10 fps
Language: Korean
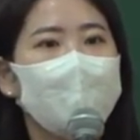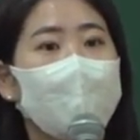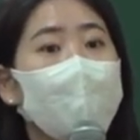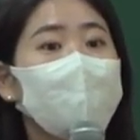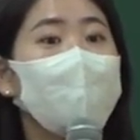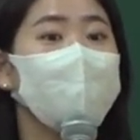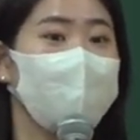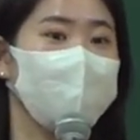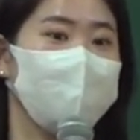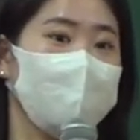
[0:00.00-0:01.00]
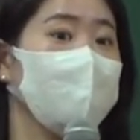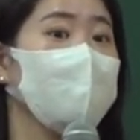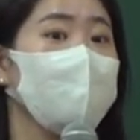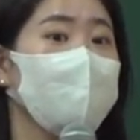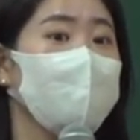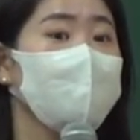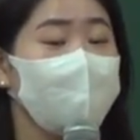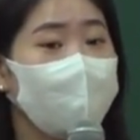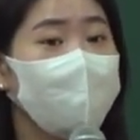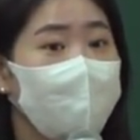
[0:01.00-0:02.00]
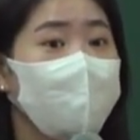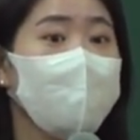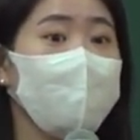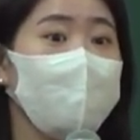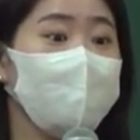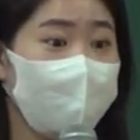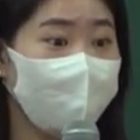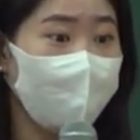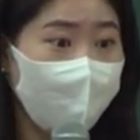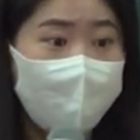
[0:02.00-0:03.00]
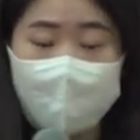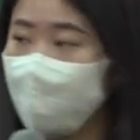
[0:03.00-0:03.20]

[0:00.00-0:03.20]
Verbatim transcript: 요거대로 사는 자가 참된 성공이고 참된 복을